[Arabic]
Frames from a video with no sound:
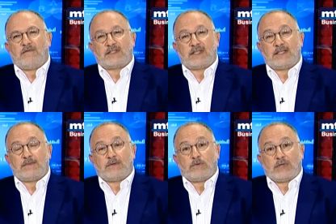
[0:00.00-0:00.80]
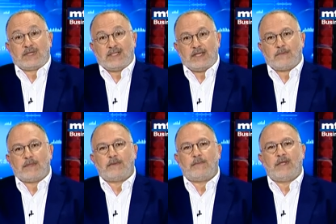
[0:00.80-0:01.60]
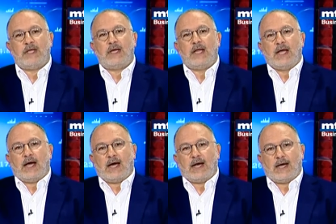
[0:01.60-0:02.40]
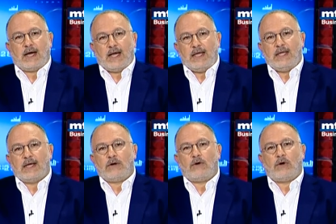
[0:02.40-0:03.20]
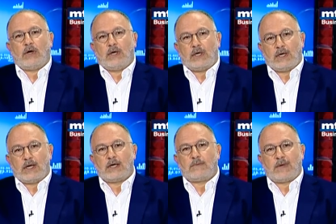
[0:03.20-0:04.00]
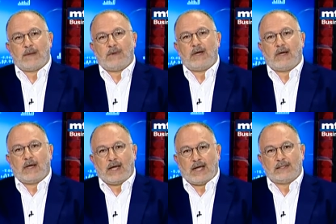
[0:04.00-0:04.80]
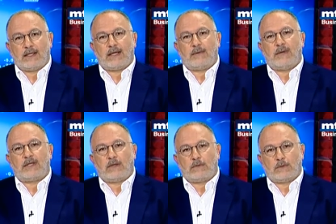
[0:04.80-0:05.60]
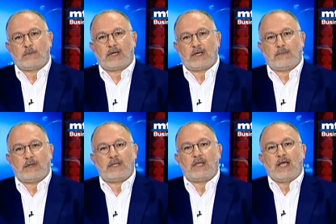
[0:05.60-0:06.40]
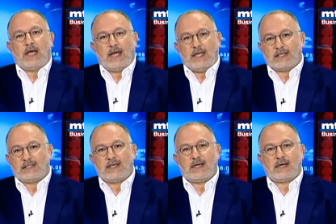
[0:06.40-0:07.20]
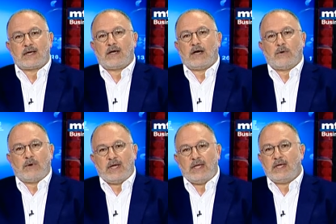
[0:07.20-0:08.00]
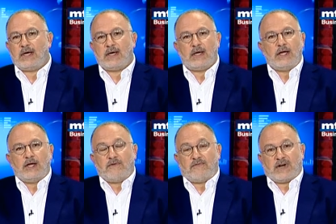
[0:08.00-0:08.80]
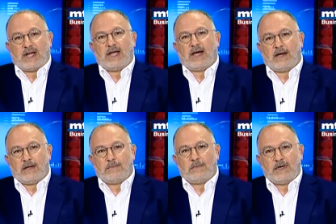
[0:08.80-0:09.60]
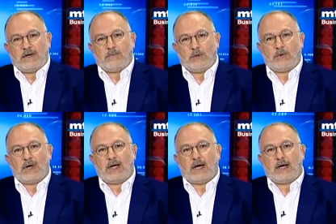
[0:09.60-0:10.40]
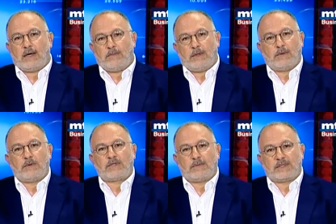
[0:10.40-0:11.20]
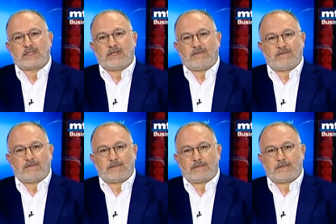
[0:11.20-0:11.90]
فاذا لازم نكون كثير منتبهين على اي نوع نار بنعملها حد الغابات او ضمن الغابات، اي سيجاره او اي فرقيعه من منولعها بموسم الصيف.